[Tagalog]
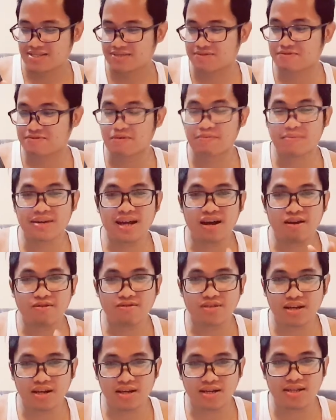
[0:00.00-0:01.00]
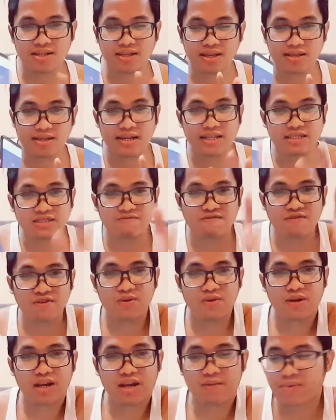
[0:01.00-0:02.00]
So, mamaya ko na lang ita-transfer
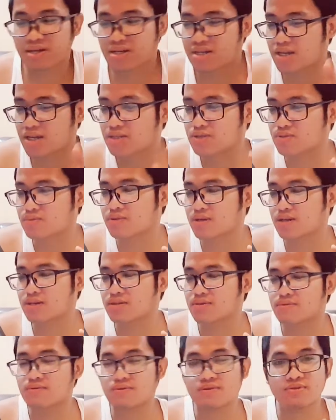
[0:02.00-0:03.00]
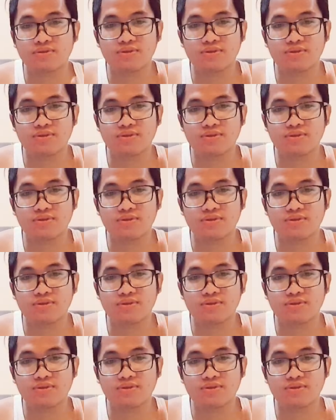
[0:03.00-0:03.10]
yung laman nitong ano ko,